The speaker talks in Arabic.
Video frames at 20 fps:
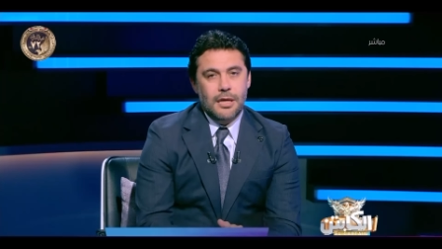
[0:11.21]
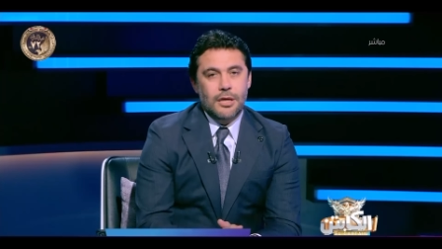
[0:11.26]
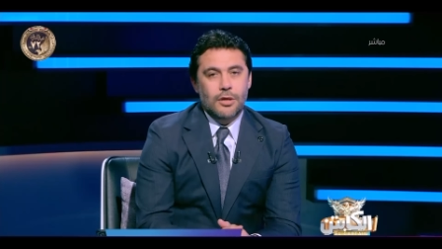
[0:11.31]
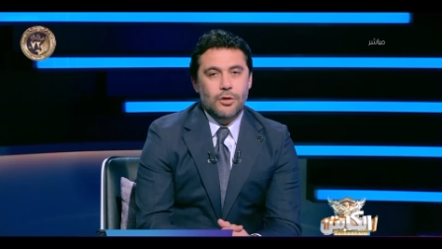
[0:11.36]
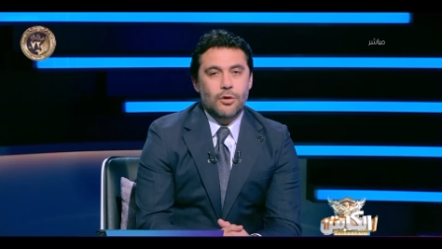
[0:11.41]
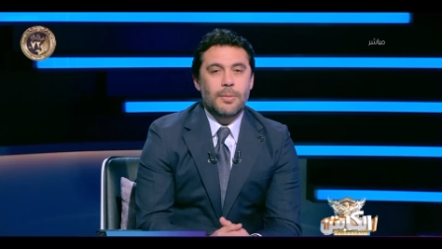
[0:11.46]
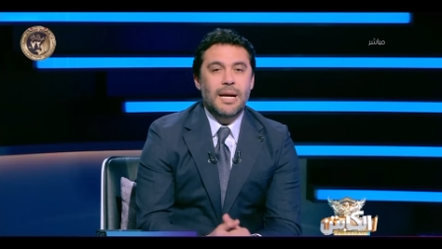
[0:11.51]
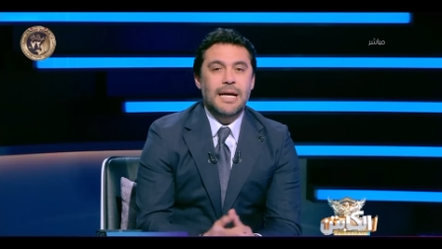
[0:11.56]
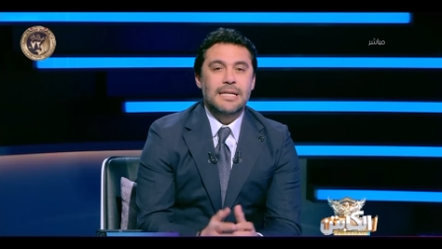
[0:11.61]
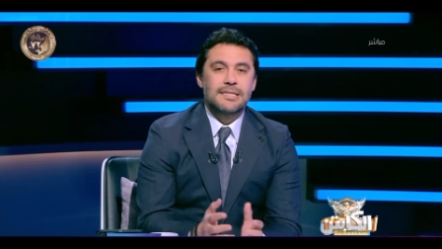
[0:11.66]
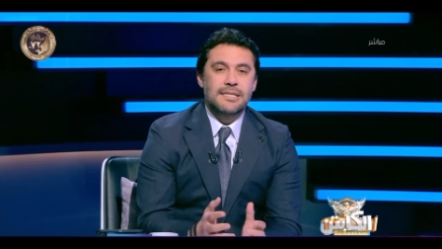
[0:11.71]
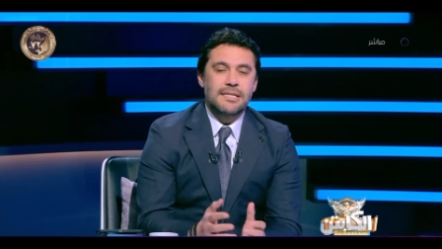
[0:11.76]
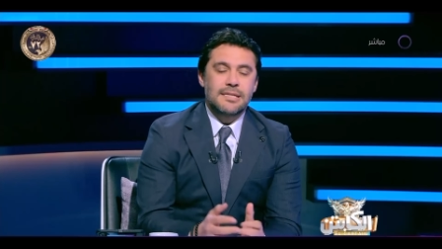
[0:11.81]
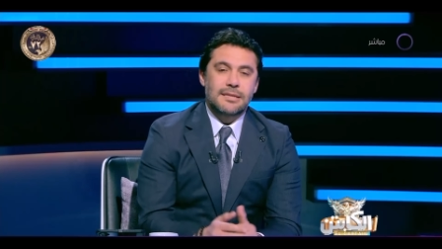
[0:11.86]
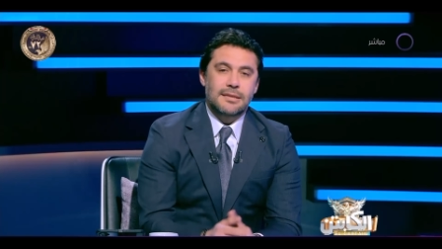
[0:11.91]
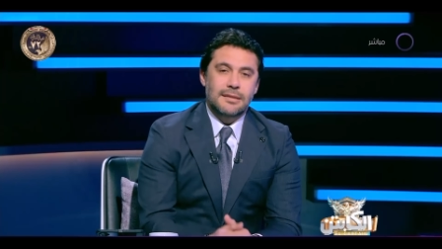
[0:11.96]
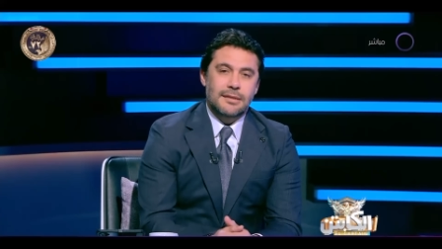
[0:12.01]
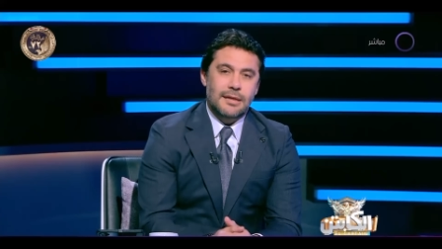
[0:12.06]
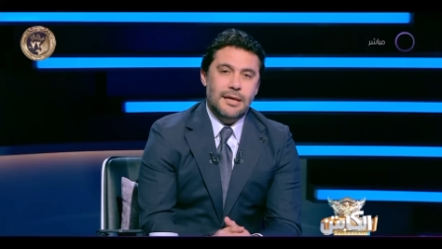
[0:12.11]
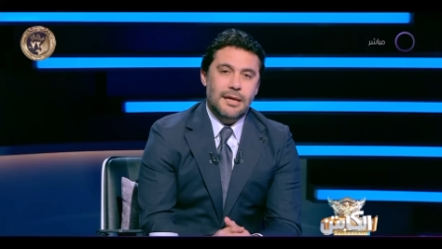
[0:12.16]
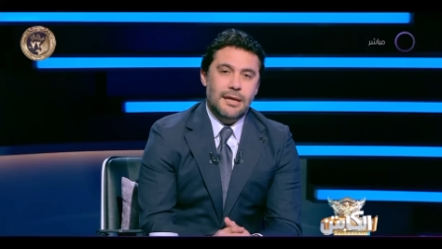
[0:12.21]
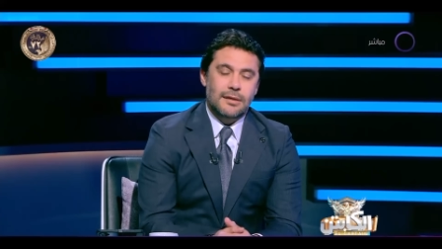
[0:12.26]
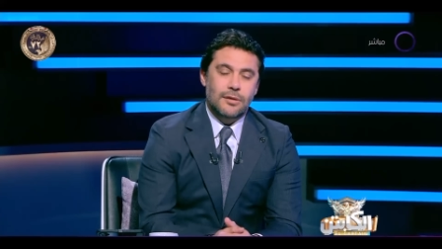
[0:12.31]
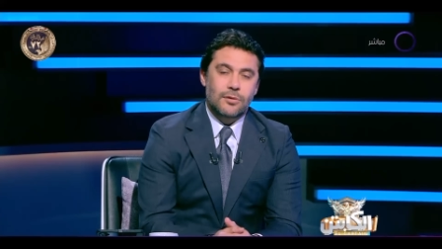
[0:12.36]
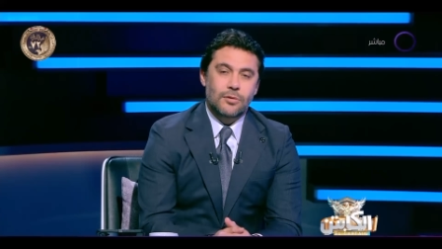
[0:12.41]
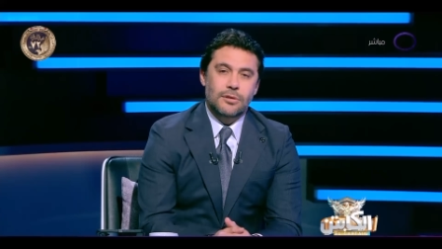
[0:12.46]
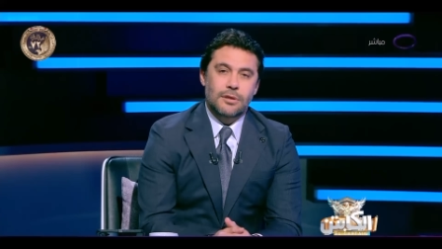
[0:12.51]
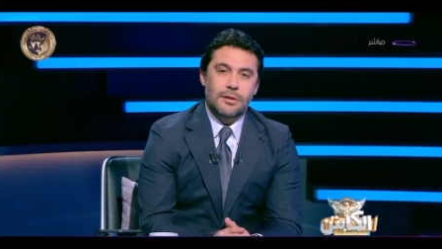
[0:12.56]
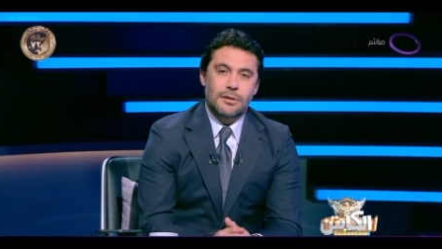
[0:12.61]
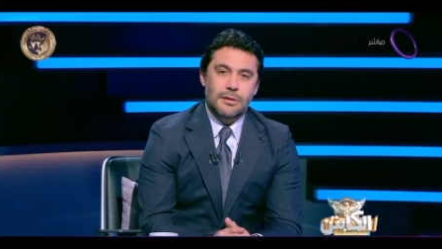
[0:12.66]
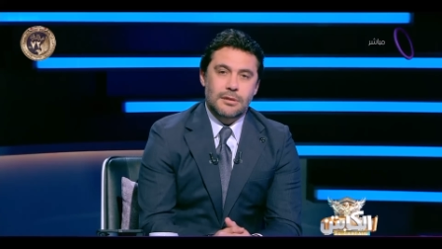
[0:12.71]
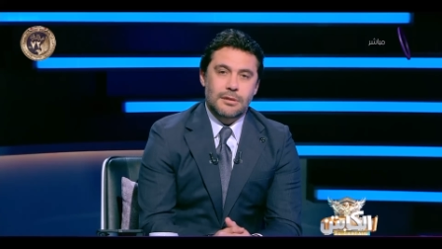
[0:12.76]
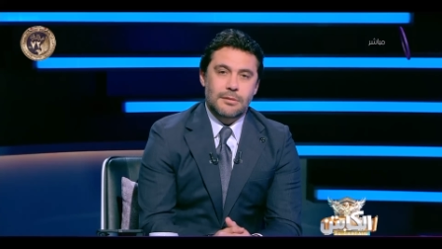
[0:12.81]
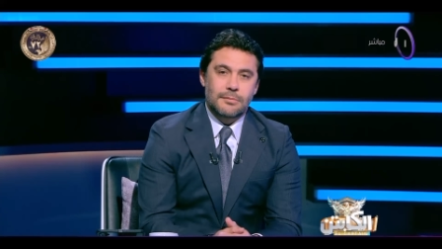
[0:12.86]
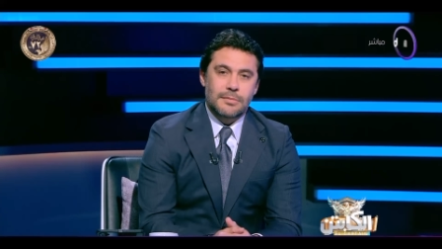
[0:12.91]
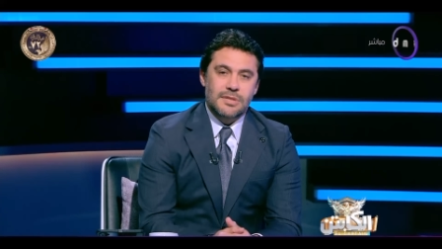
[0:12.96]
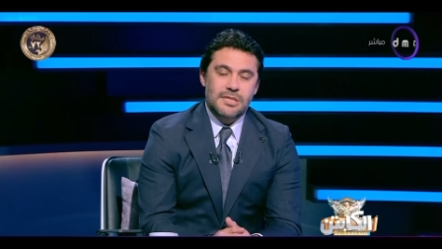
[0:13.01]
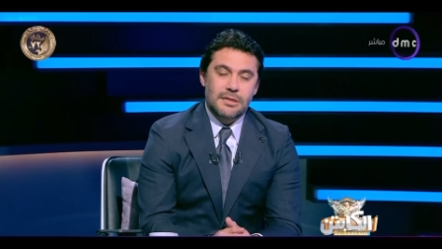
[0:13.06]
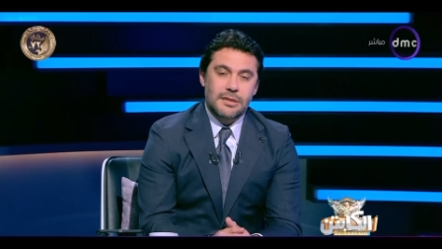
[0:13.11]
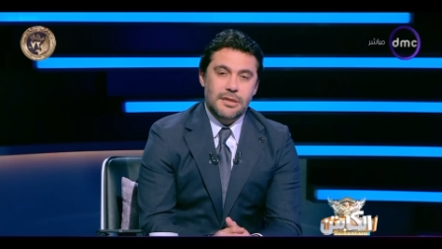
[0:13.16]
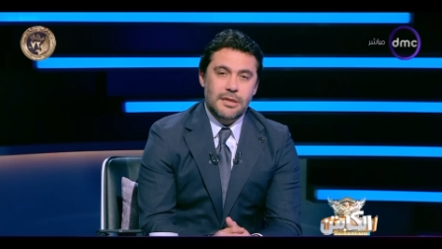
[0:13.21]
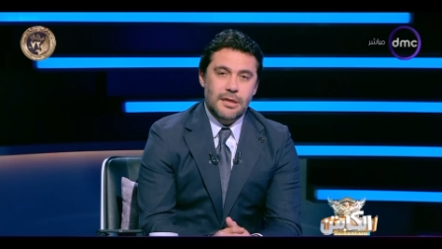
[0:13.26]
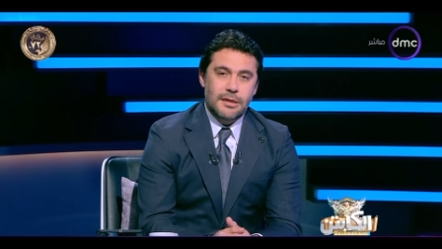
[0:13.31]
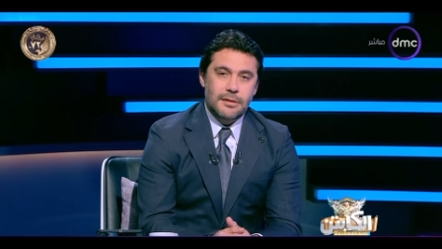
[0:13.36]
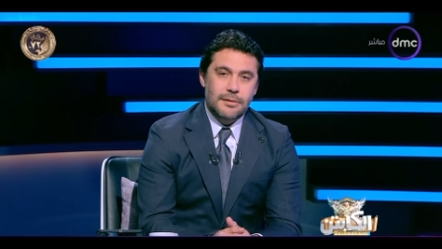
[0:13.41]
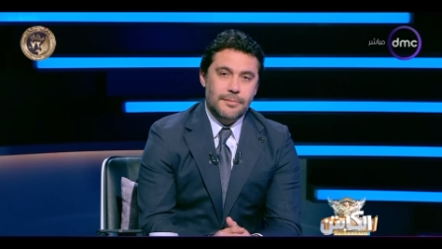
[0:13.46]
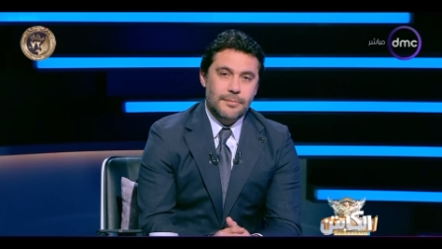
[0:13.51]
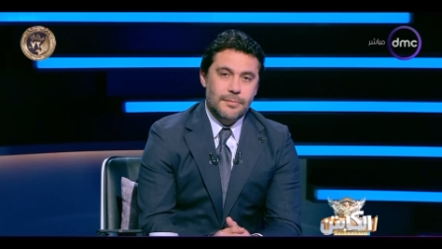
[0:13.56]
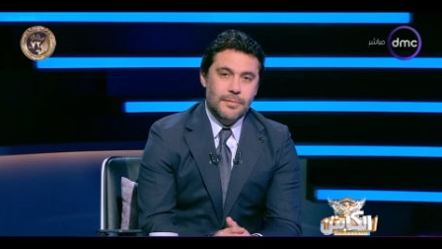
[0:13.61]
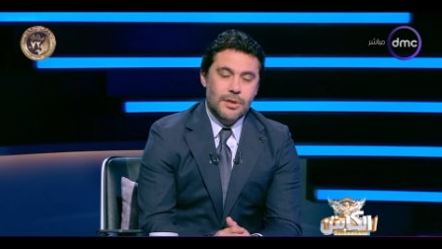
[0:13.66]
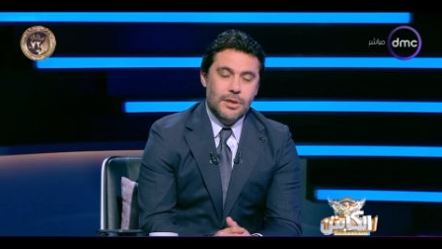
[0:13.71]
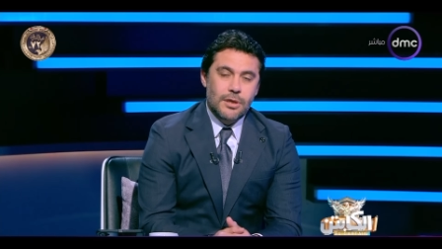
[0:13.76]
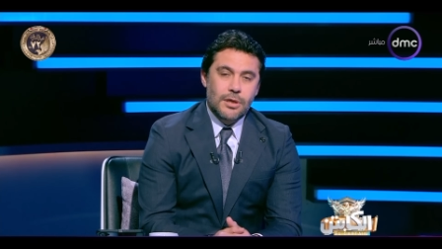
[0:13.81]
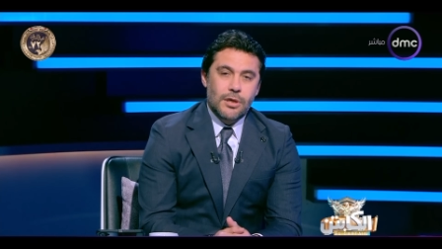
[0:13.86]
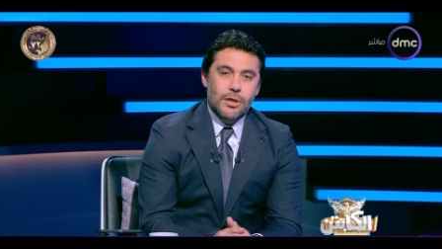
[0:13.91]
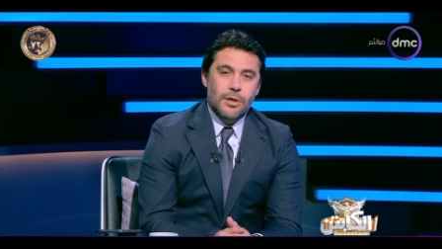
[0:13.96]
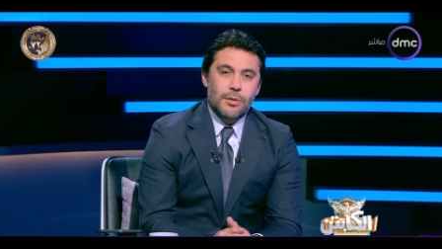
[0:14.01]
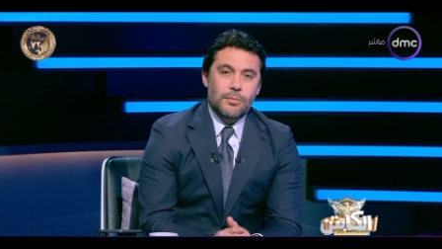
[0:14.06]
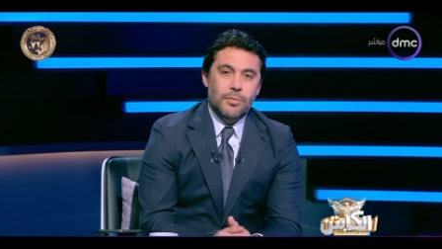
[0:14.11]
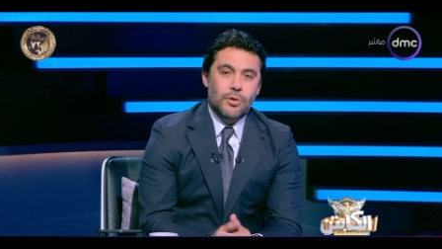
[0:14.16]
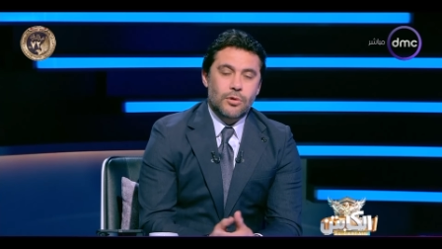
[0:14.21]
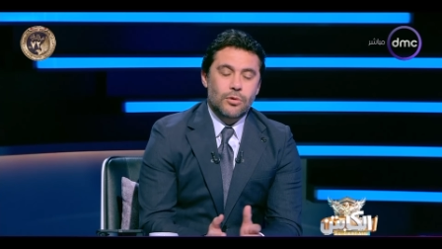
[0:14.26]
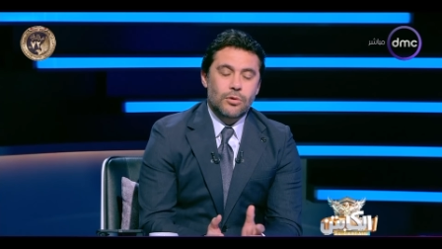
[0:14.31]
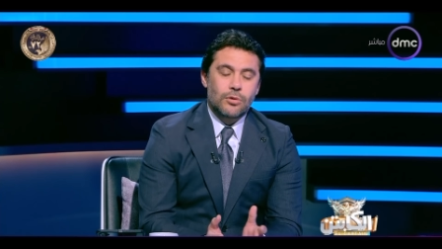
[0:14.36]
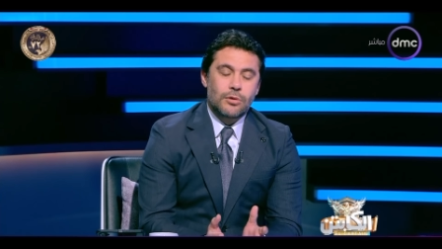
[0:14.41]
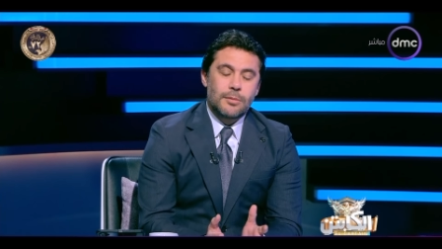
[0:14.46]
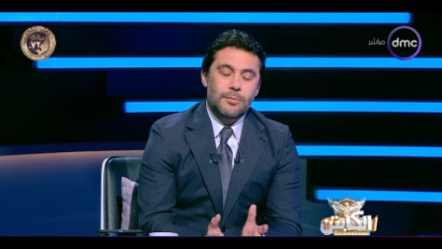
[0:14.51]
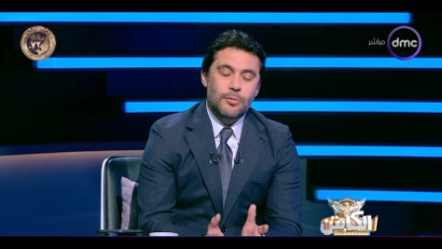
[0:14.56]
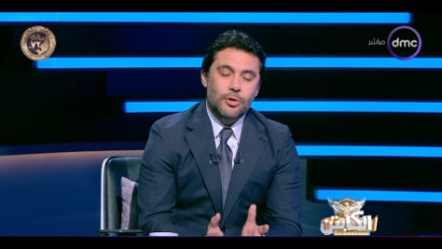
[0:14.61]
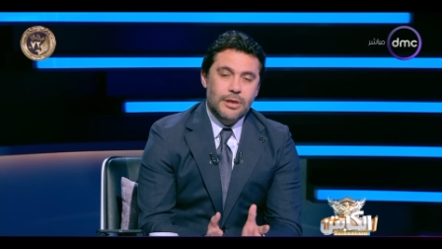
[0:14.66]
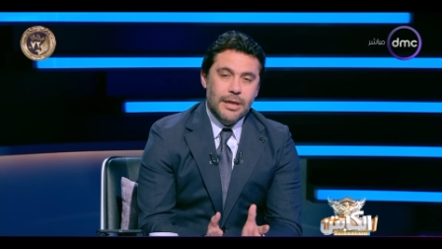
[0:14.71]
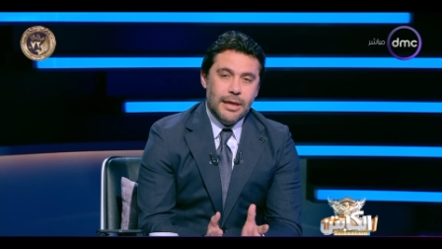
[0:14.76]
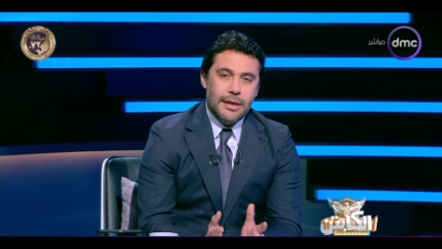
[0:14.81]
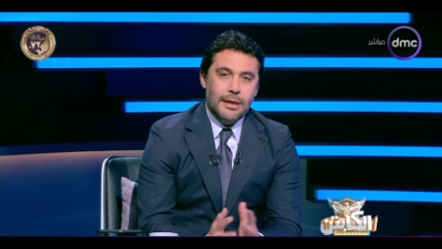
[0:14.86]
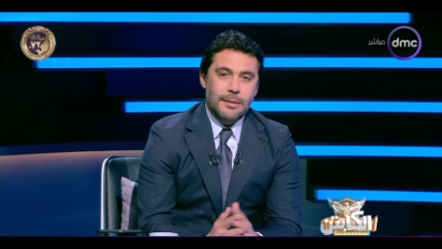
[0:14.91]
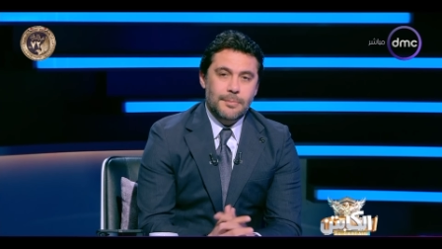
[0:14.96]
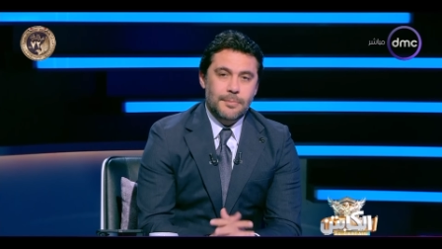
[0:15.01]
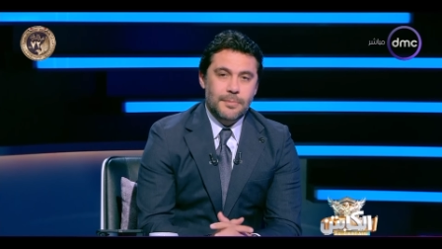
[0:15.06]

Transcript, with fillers: يوم حزين على كره القدم المصريه خروج المنتخب